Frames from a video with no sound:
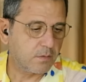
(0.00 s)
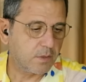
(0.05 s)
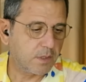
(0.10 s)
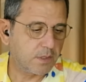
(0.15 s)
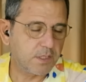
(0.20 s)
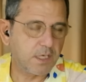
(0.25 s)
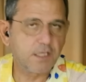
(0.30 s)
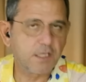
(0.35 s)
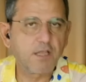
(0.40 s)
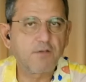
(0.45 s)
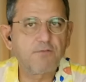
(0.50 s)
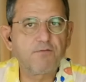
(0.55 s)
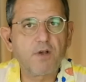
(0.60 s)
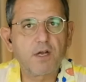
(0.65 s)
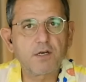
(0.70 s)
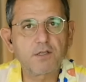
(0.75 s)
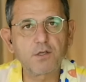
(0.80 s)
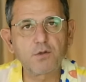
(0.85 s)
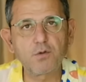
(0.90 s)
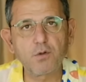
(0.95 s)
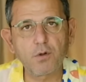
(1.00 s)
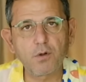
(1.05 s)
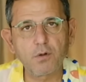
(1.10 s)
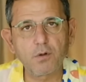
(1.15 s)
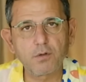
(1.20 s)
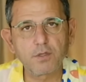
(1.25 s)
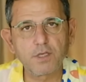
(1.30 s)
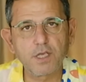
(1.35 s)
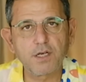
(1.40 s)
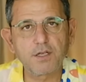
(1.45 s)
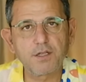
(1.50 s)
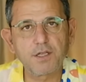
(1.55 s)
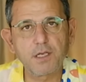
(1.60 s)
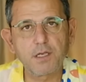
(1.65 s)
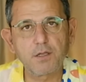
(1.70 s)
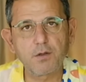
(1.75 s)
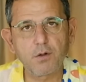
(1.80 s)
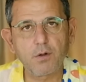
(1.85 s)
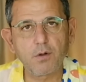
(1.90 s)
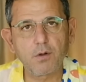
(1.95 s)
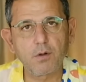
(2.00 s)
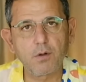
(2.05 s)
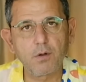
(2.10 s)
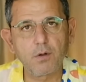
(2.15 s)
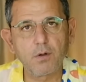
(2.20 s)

E zaten vardı ki o. Yeni değil ki o.